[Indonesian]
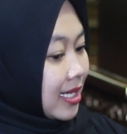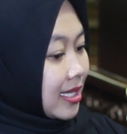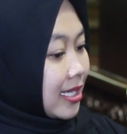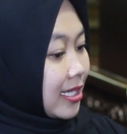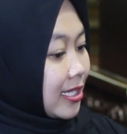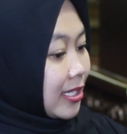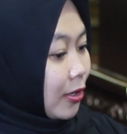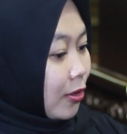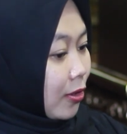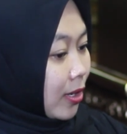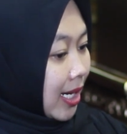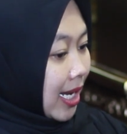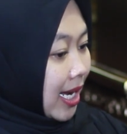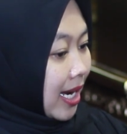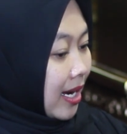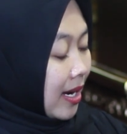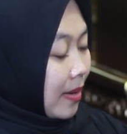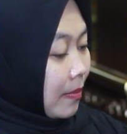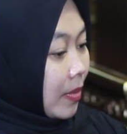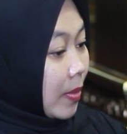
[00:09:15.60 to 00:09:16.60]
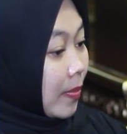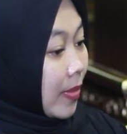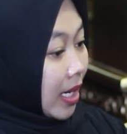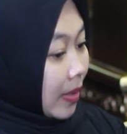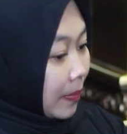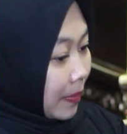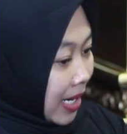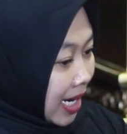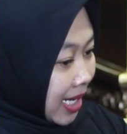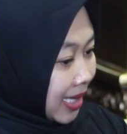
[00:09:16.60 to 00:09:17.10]
seseorang
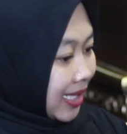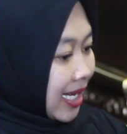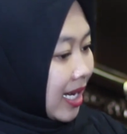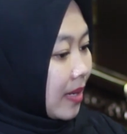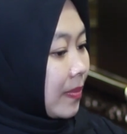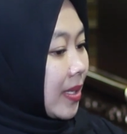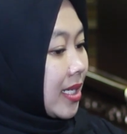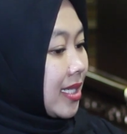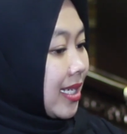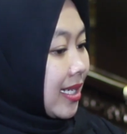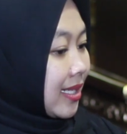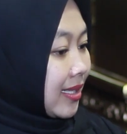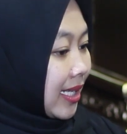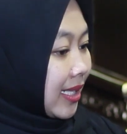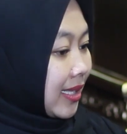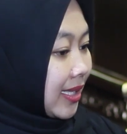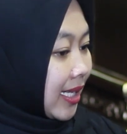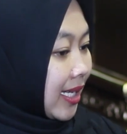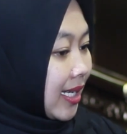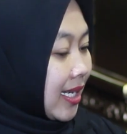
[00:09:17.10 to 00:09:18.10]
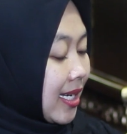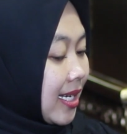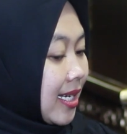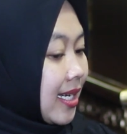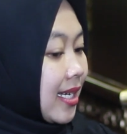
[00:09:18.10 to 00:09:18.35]
memanfaatkan pasien Teteh